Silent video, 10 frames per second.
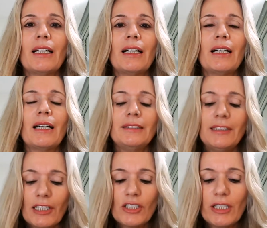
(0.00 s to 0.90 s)
An
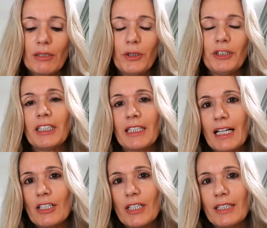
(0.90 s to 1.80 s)
dieser Stelle möchte ich
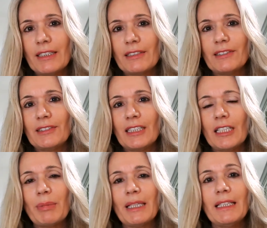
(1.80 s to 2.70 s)
klarstellen, dass es sich
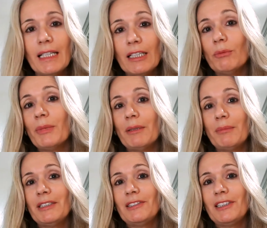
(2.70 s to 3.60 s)
hierbei nicht um einen
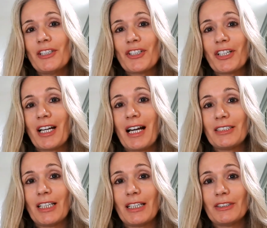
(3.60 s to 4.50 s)
medizinischen
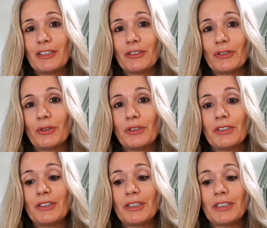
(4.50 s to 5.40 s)
Rat handelt
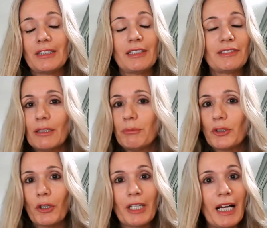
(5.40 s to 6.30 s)
und äh, das
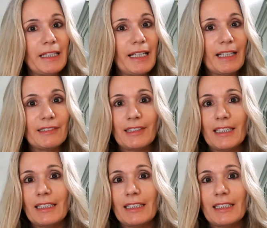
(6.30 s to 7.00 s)
Angebot auch keine ärztliche